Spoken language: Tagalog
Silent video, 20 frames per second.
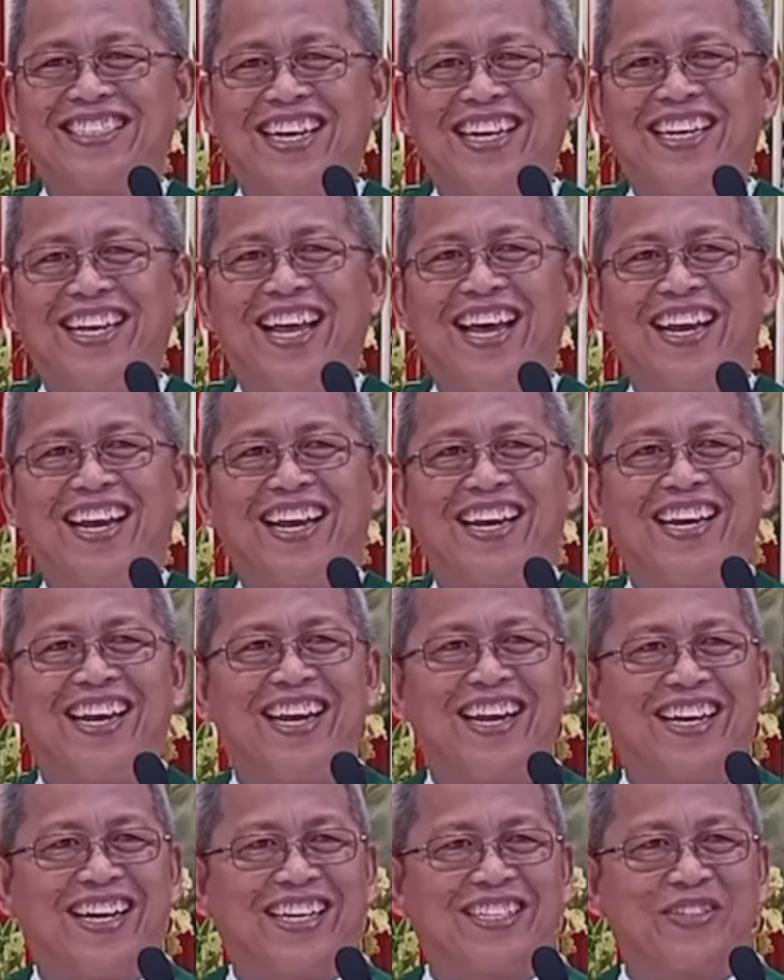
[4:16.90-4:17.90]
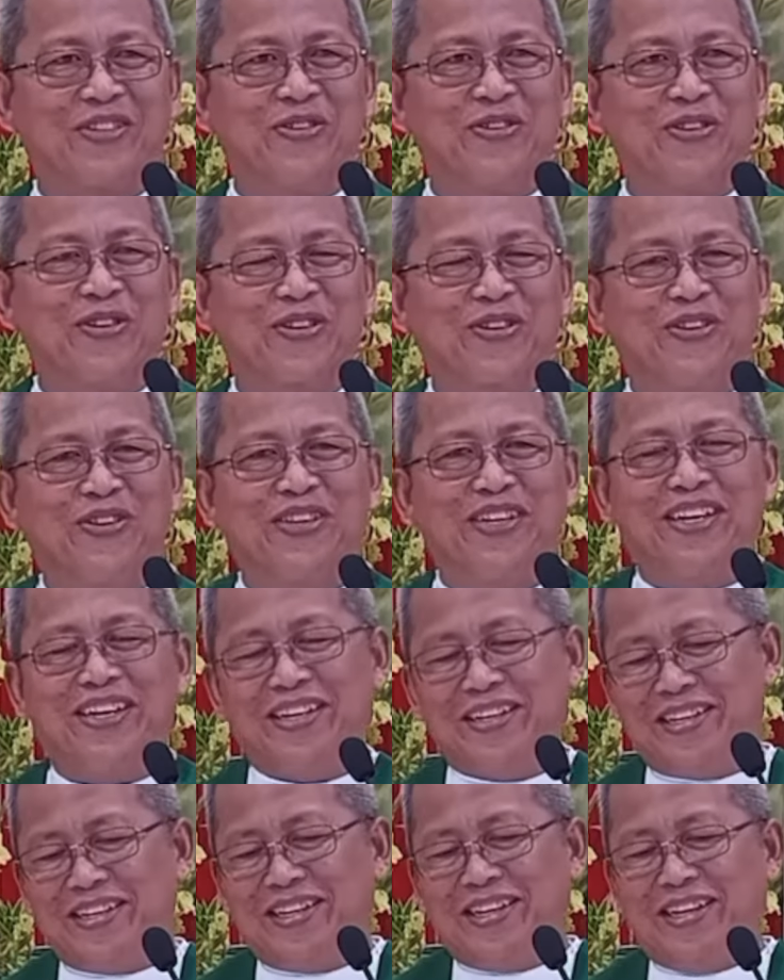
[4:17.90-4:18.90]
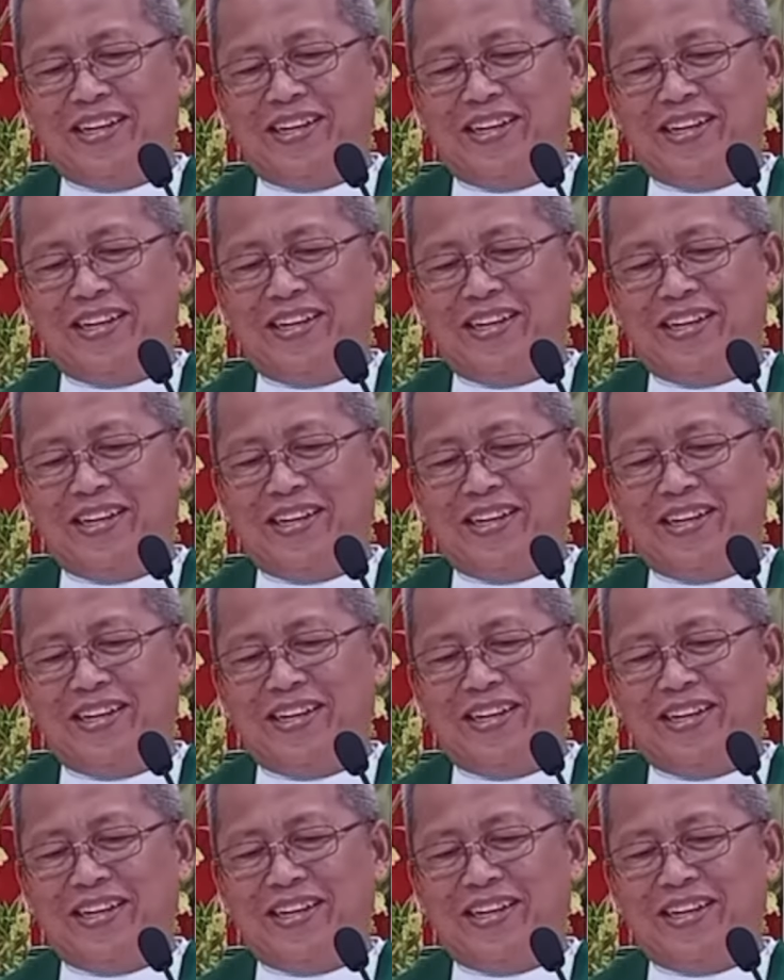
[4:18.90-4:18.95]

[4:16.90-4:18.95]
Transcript: sa ni ari diri gasong ko de